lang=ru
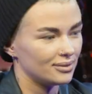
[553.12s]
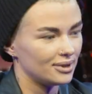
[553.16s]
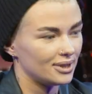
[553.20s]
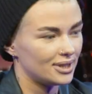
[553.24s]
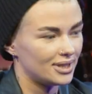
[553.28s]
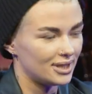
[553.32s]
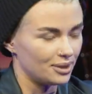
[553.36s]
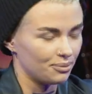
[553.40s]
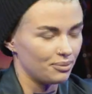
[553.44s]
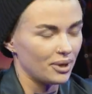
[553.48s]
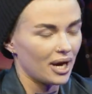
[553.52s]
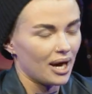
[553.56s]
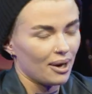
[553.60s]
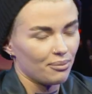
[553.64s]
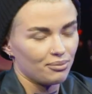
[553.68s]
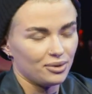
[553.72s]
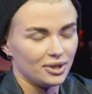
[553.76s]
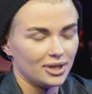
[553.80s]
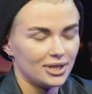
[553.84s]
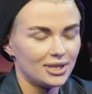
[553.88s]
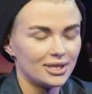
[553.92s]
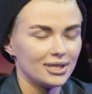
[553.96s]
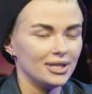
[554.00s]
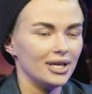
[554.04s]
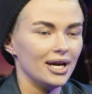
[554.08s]
себя
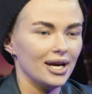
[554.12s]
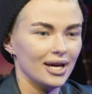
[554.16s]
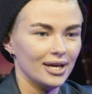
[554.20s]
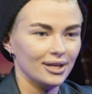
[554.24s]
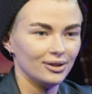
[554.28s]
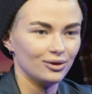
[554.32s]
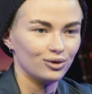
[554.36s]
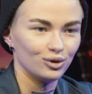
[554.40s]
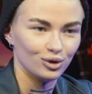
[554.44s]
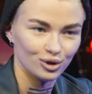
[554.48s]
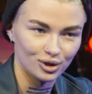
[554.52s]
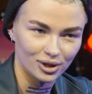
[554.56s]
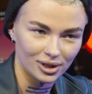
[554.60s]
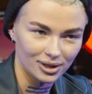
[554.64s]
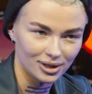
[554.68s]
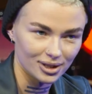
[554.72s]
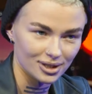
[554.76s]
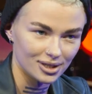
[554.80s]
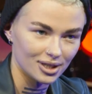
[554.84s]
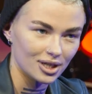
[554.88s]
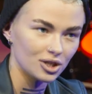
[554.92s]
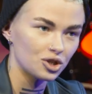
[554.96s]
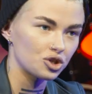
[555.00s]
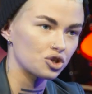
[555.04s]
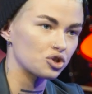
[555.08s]
объясняет. То есть это
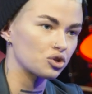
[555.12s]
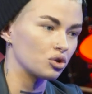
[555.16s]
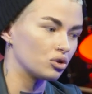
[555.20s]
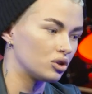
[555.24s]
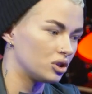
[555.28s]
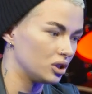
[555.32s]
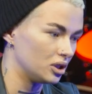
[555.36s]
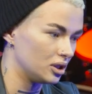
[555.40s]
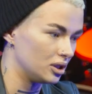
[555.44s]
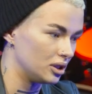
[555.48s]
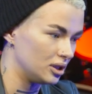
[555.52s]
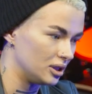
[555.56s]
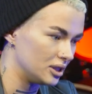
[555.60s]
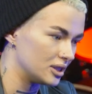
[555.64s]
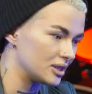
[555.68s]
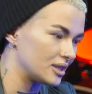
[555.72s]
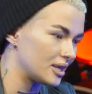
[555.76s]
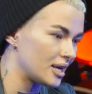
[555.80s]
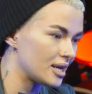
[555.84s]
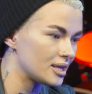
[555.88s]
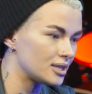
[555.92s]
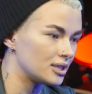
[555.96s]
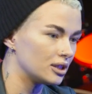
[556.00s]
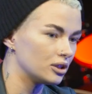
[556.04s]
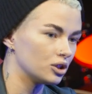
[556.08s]
значит, что ты не
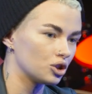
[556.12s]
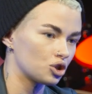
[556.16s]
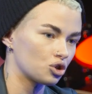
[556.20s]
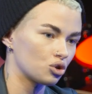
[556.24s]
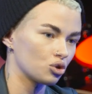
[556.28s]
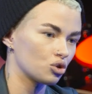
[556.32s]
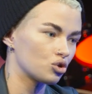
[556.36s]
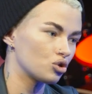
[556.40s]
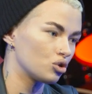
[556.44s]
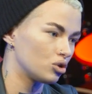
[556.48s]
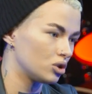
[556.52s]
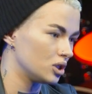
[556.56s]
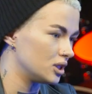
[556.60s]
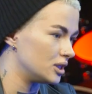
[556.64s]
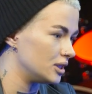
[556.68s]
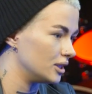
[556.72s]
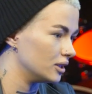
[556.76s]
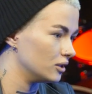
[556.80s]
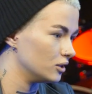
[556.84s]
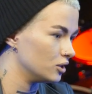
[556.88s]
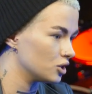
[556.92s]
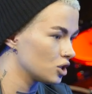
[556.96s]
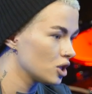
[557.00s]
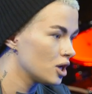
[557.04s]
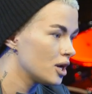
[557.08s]
зря делаешь то, что ты
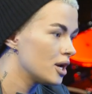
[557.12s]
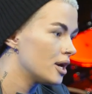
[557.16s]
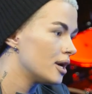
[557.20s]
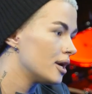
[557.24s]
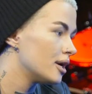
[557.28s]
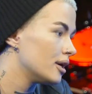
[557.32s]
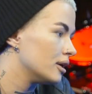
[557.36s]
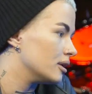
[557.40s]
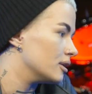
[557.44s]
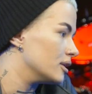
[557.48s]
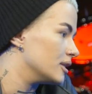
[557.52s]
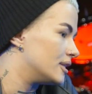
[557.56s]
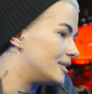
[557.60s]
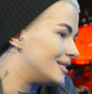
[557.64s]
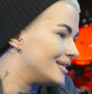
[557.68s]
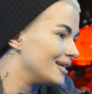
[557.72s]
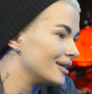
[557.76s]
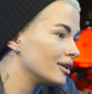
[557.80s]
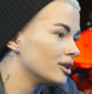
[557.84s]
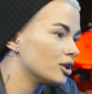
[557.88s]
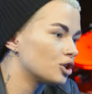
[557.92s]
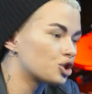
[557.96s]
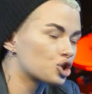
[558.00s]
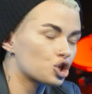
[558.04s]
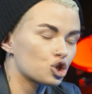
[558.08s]
делаешь.
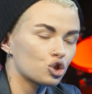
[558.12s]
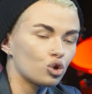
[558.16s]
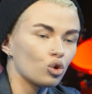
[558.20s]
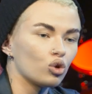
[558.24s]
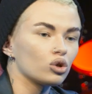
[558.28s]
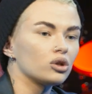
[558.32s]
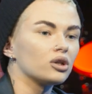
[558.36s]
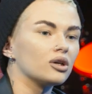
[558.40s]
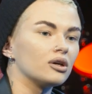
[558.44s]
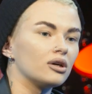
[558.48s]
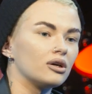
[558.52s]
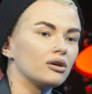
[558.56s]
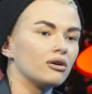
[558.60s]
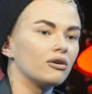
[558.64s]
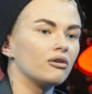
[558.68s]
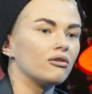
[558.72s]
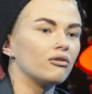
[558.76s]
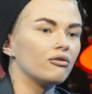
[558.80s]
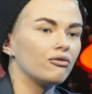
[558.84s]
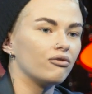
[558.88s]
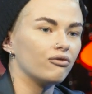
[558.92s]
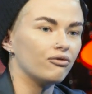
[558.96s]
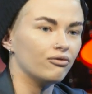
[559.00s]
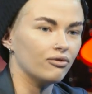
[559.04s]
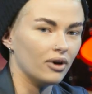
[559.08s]
Делать
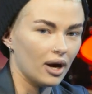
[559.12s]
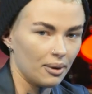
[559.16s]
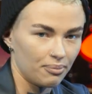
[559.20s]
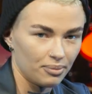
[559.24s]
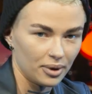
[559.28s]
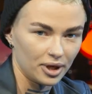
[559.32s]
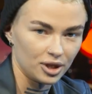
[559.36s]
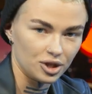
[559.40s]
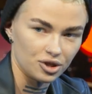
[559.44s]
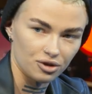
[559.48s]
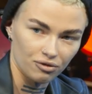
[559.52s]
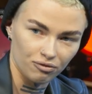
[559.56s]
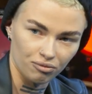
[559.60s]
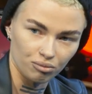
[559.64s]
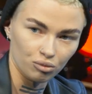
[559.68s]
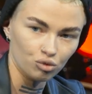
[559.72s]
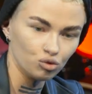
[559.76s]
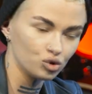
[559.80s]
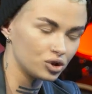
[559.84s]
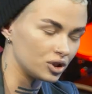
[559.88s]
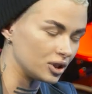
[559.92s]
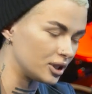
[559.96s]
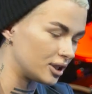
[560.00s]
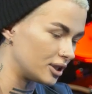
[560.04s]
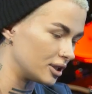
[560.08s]
что-то, опять же, в
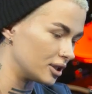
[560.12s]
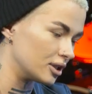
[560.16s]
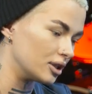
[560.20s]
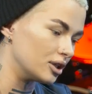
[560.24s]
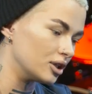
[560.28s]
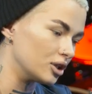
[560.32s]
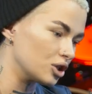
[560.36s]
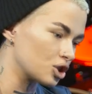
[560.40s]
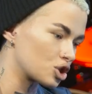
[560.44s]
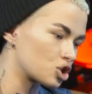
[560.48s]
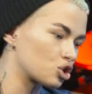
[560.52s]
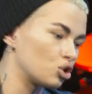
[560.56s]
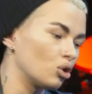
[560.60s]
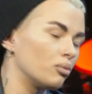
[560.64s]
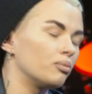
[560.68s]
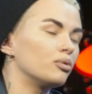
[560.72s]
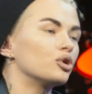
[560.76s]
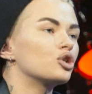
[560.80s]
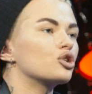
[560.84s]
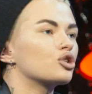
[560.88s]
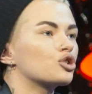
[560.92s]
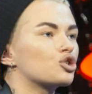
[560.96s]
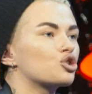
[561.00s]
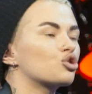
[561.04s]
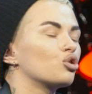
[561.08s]
музыке,
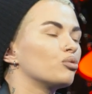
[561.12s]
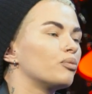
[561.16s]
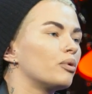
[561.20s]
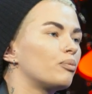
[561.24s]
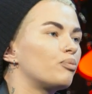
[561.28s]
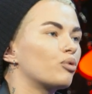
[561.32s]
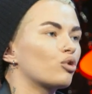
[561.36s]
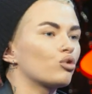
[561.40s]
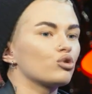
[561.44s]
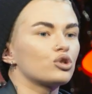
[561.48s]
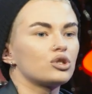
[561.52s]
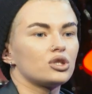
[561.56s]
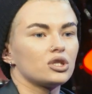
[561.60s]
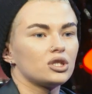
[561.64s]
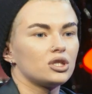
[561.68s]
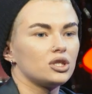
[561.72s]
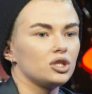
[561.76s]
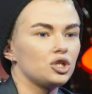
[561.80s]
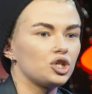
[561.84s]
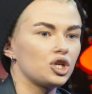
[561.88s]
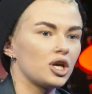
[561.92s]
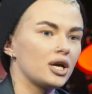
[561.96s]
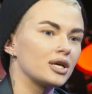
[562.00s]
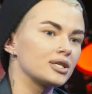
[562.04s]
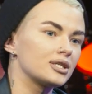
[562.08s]
чтобы, чтобы просто
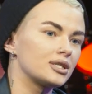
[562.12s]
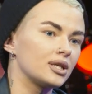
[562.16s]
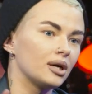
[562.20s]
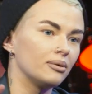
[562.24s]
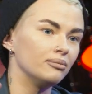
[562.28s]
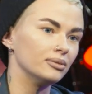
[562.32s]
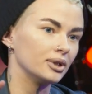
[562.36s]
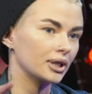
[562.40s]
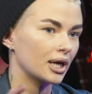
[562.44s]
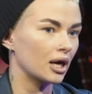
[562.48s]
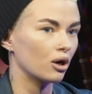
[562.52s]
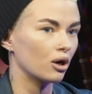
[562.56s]
сейчас там на